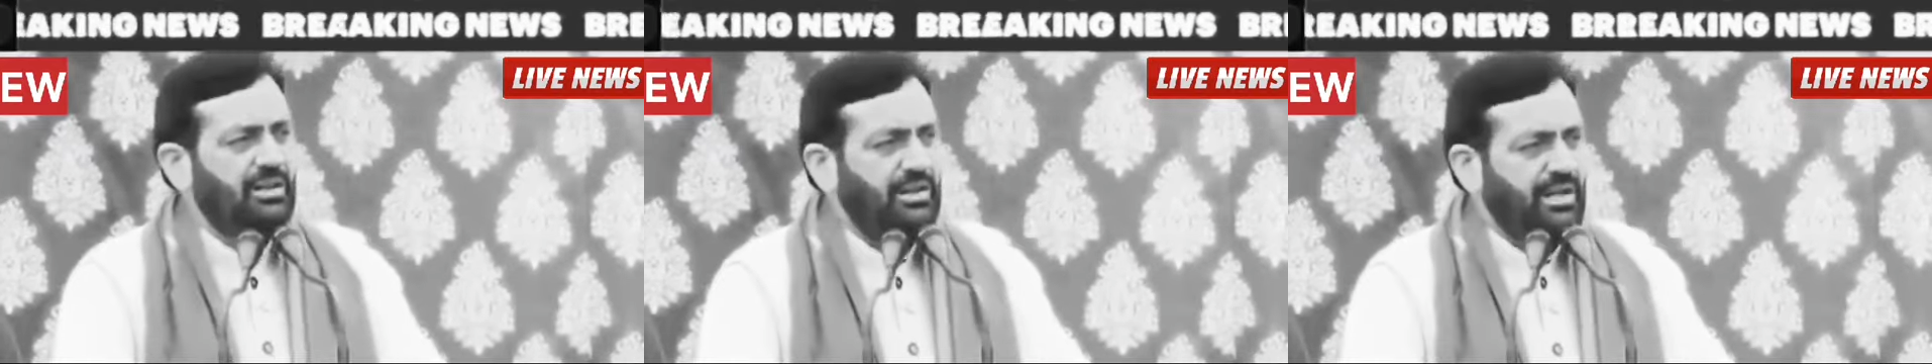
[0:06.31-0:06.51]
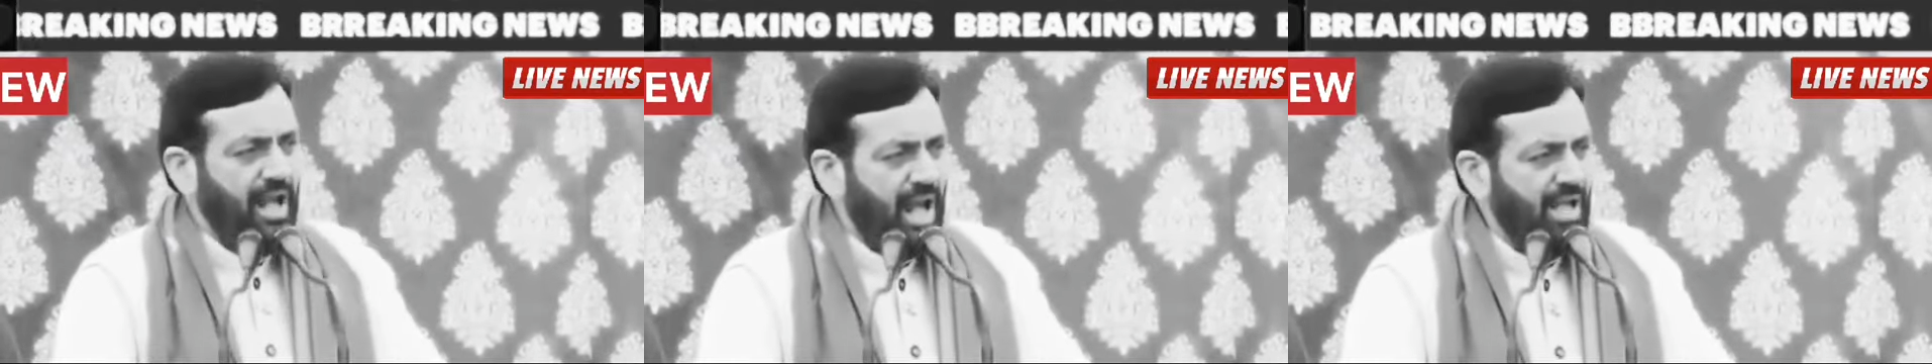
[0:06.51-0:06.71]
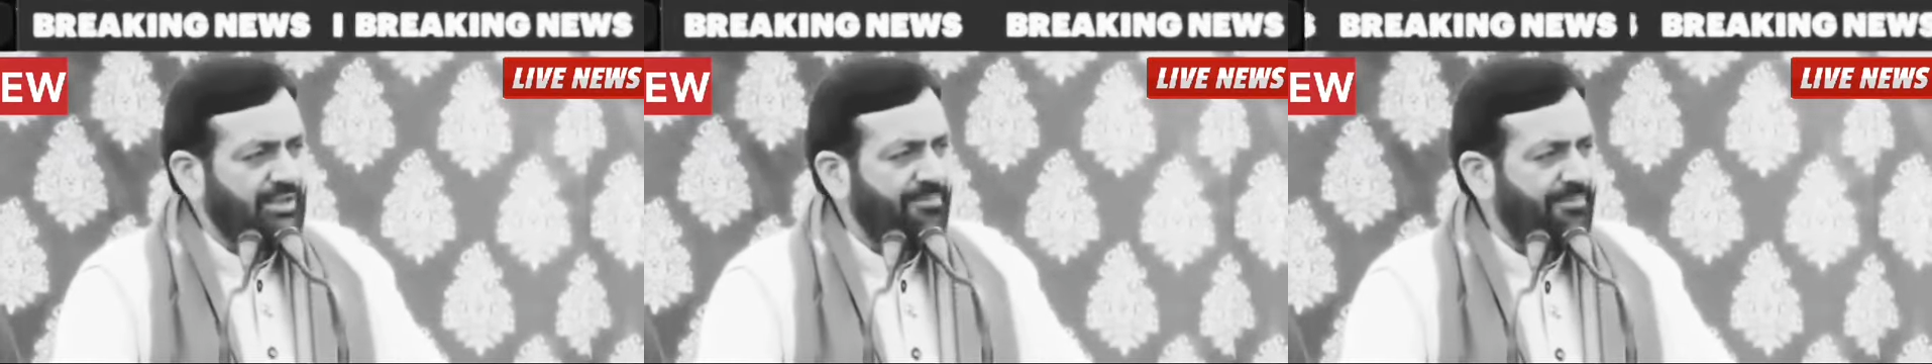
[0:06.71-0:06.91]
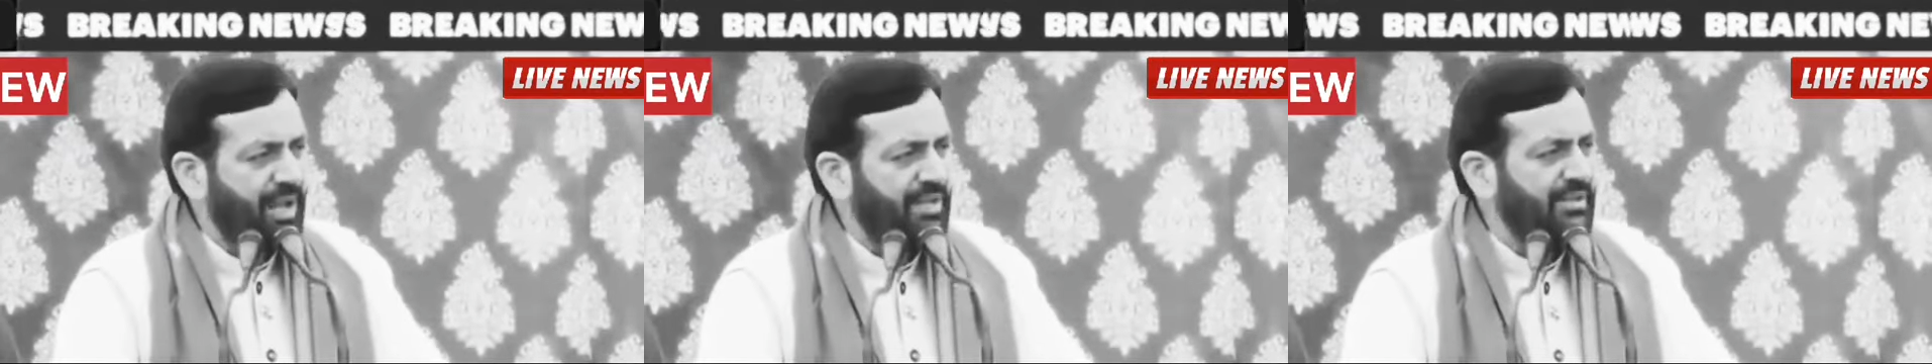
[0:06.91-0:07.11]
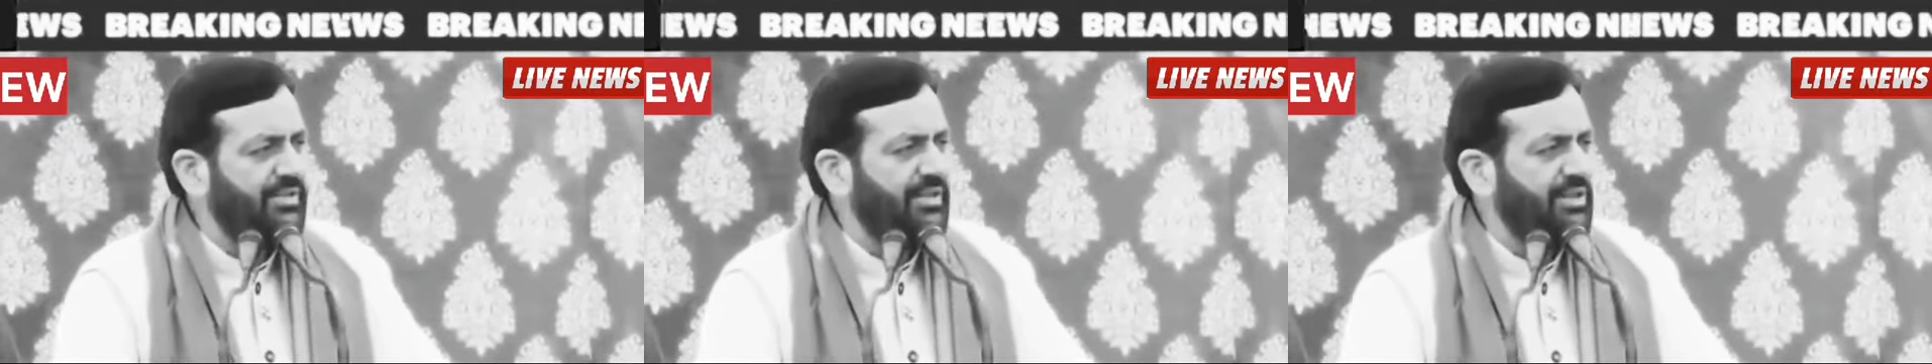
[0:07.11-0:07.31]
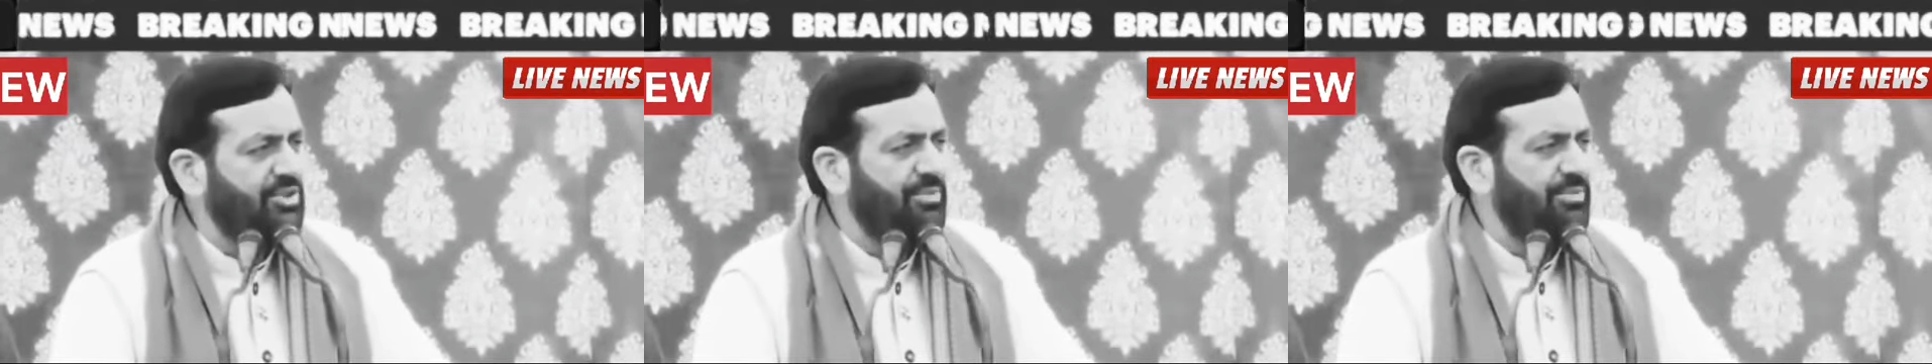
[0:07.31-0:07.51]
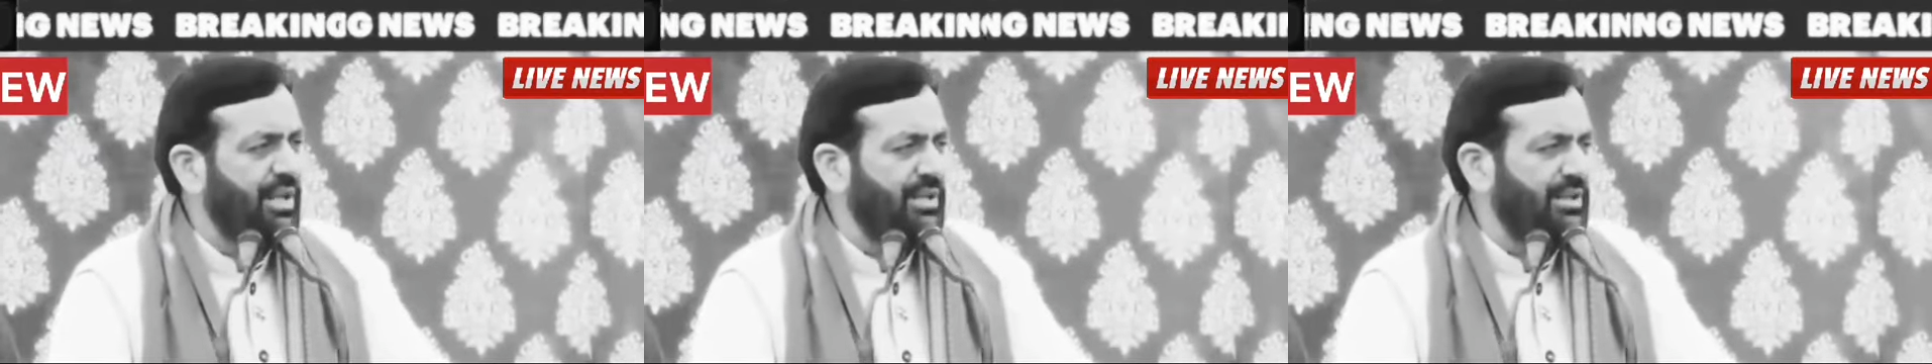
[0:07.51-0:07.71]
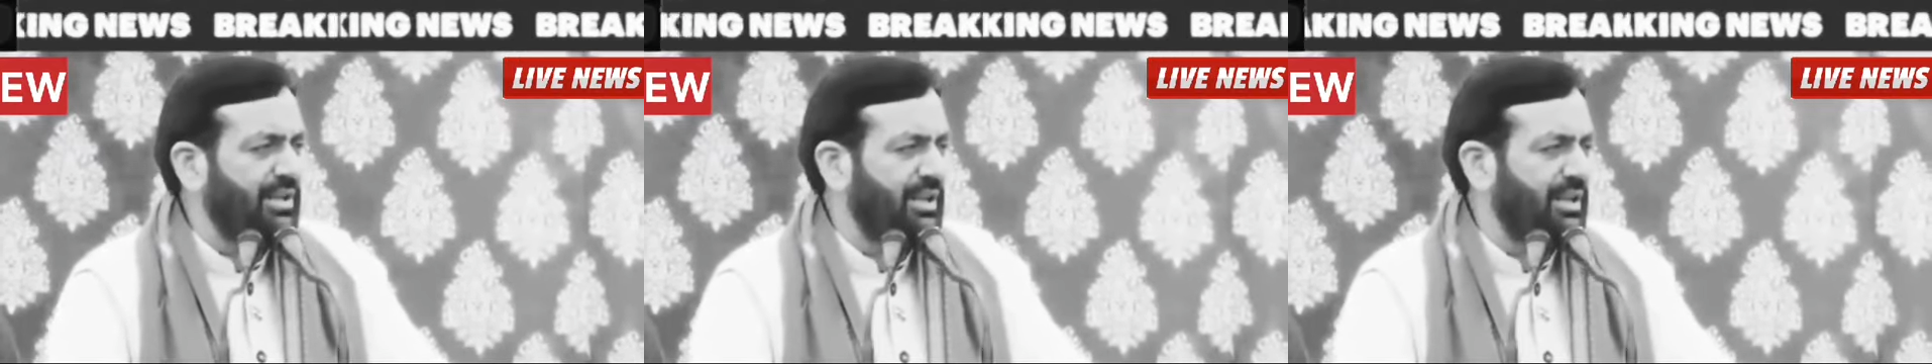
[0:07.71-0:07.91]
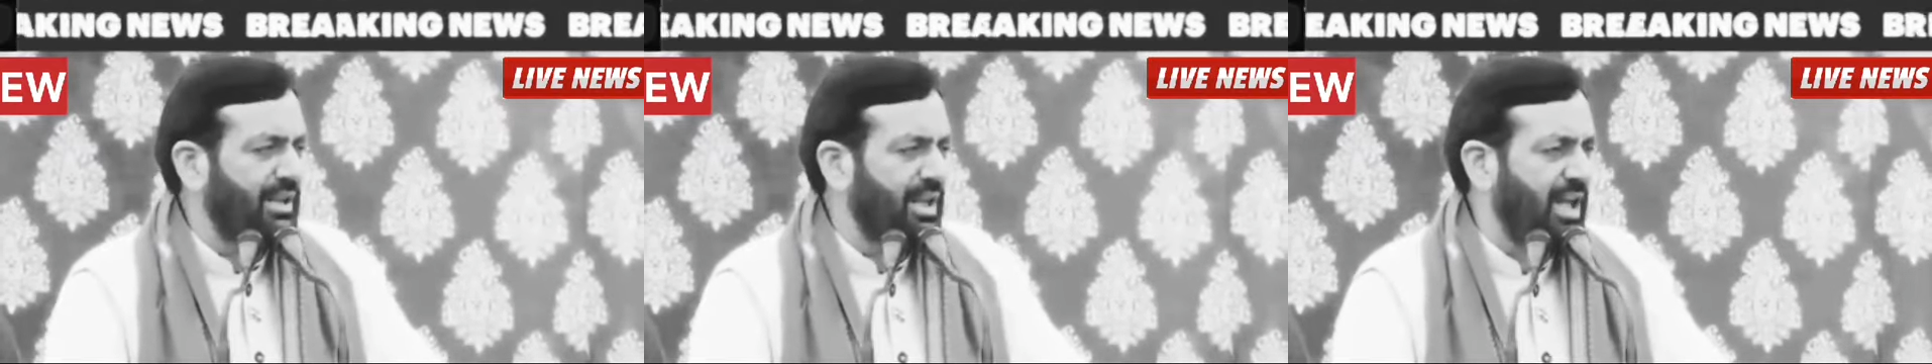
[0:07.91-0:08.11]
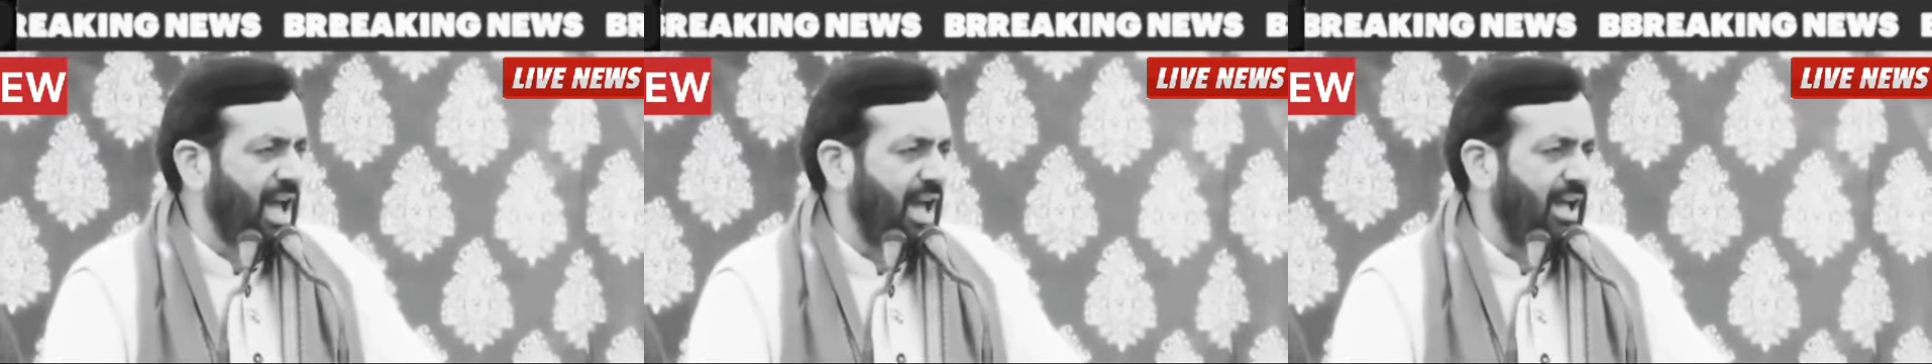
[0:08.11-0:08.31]
ट्रांसपेरेंसी तो भर्ती
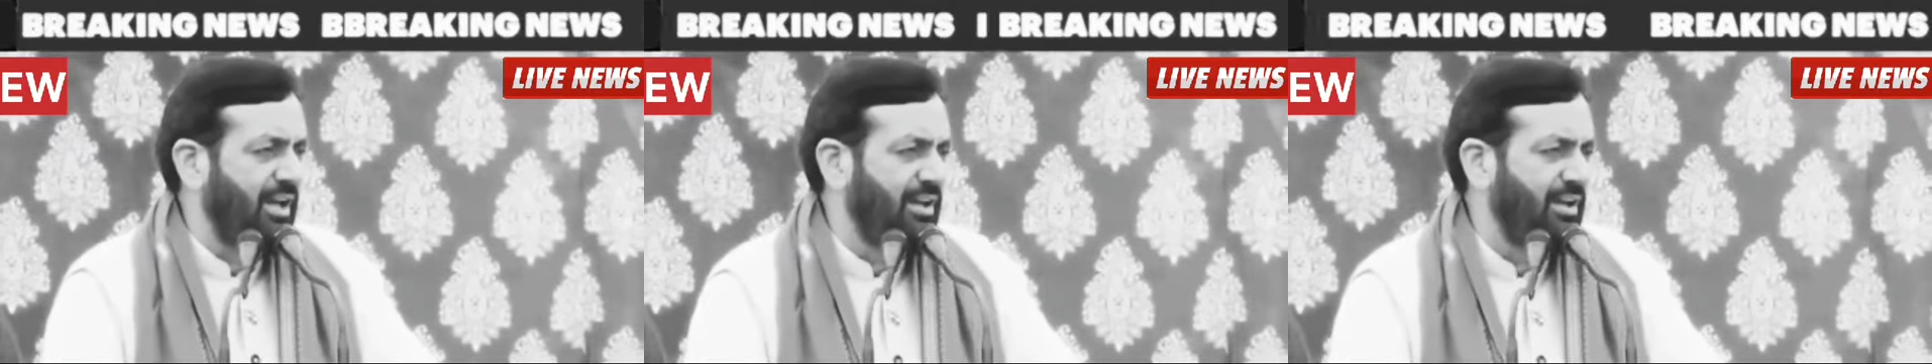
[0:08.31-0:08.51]
की है